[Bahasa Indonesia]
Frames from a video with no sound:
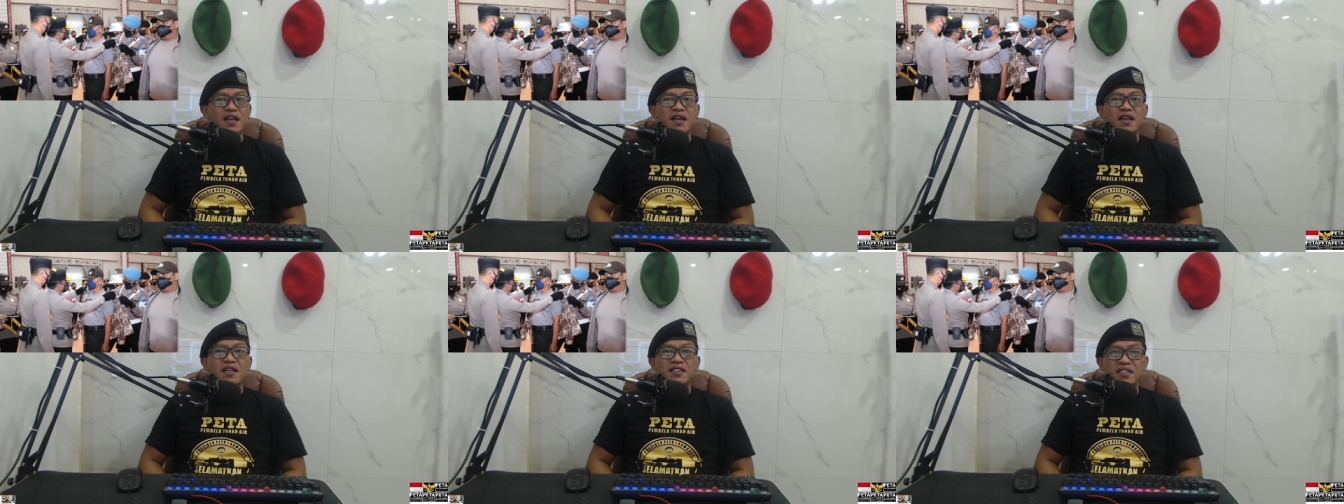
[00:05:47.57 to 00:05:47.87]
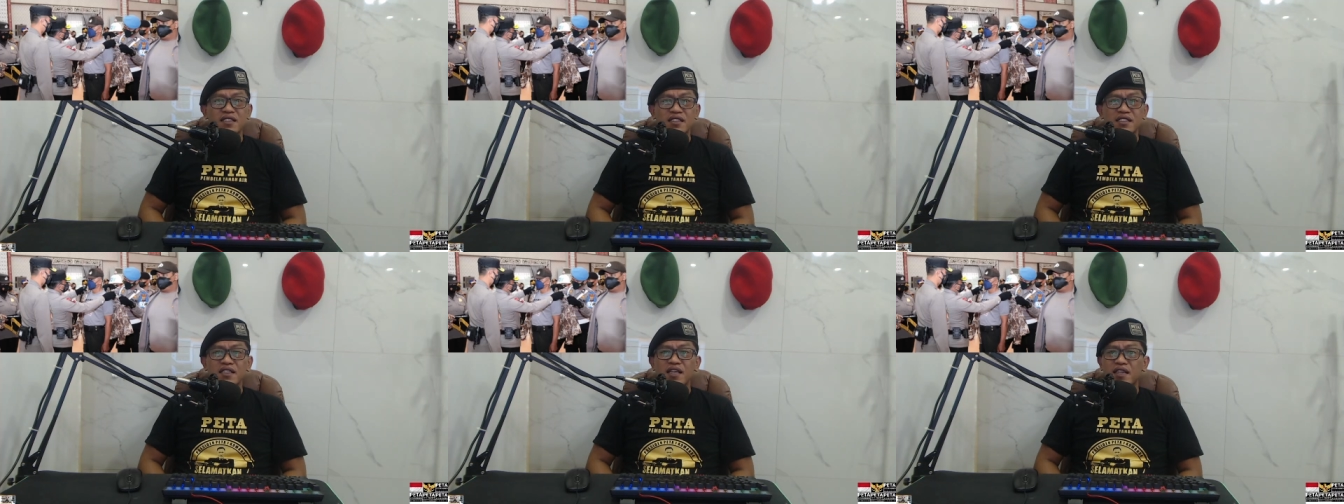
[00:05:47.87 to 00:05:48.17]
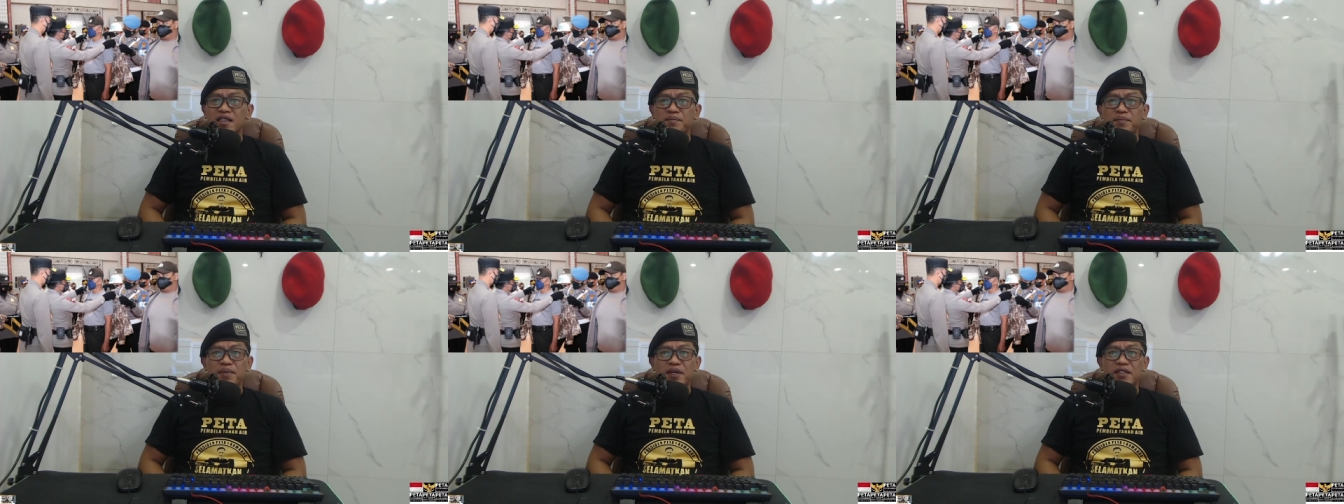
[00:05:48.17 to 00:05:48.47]
ada gajinya
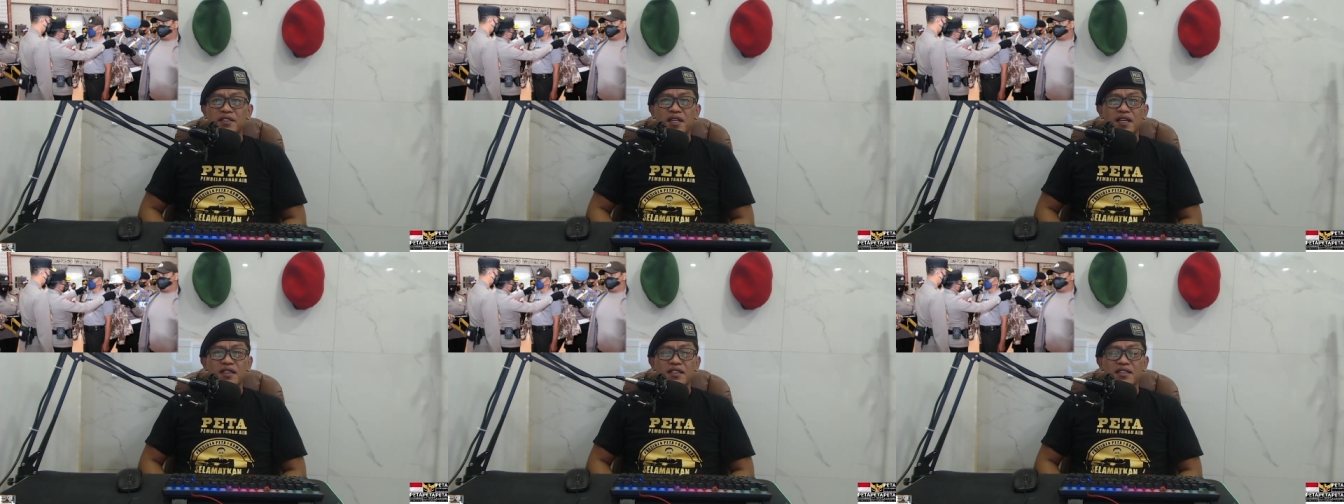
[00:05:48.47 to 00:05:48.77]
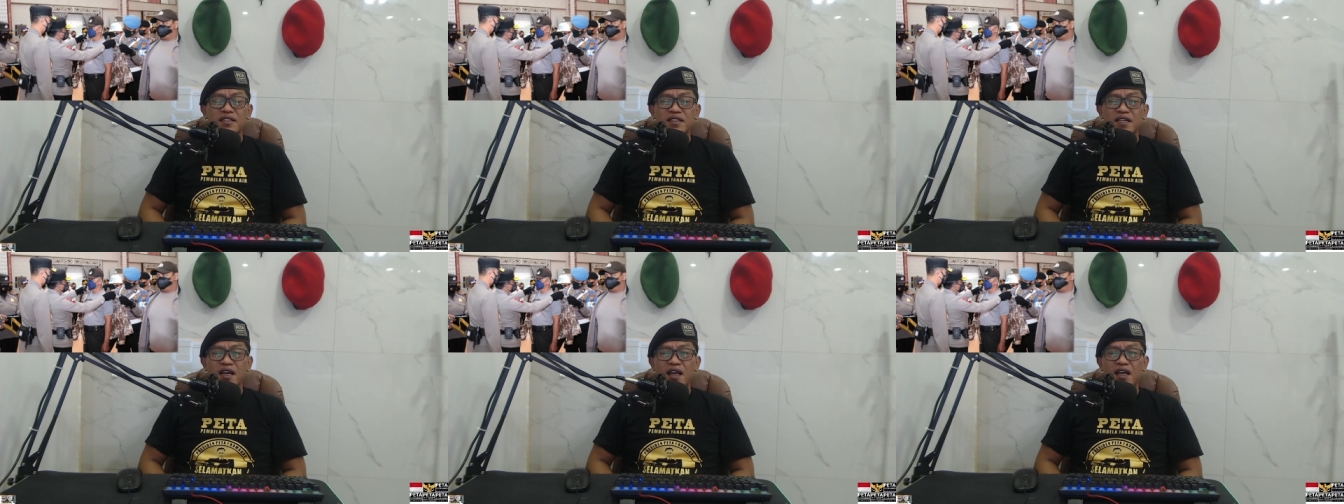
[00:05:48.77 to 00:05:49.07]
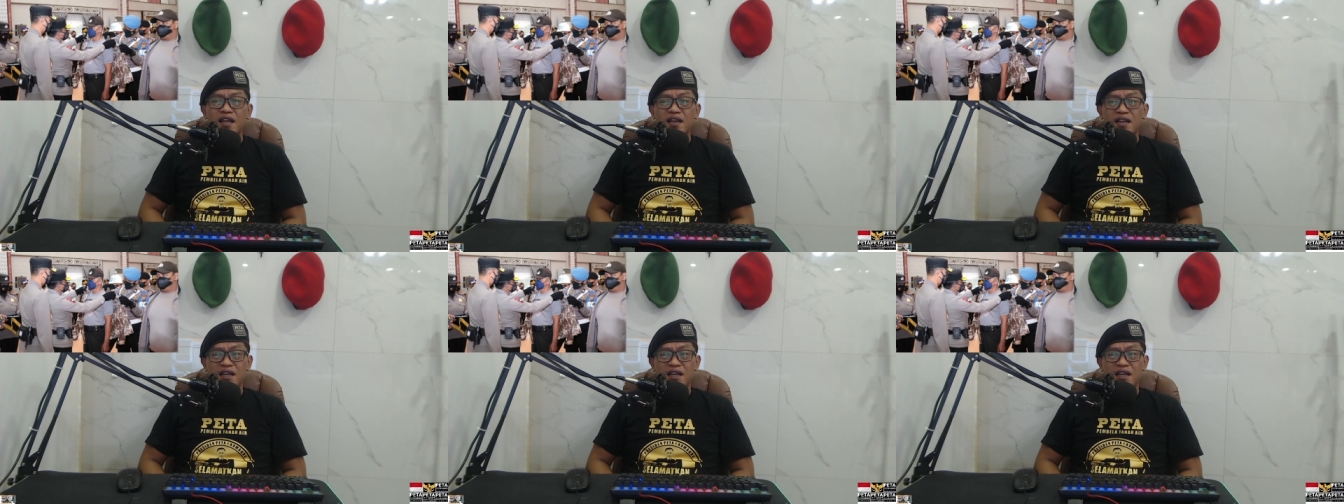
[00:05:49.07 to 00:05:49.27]
di peta ini tidak